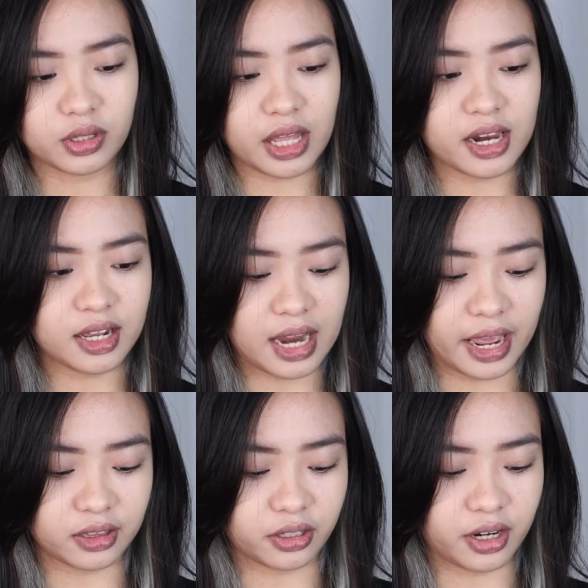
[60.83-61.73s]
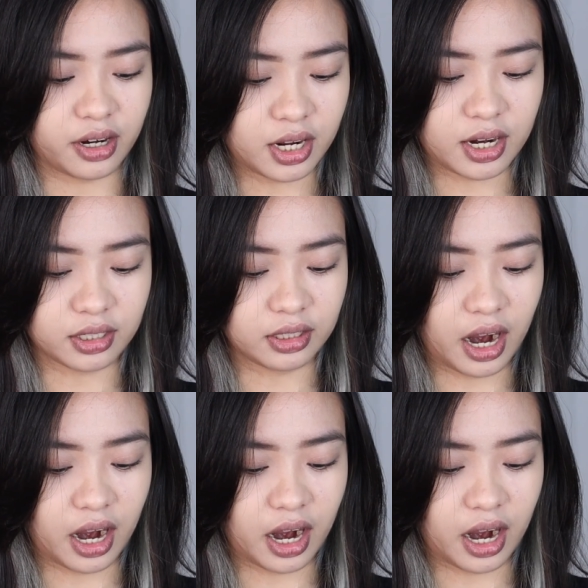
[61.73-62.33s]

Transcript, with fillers: So, tayo na lighter, ka ng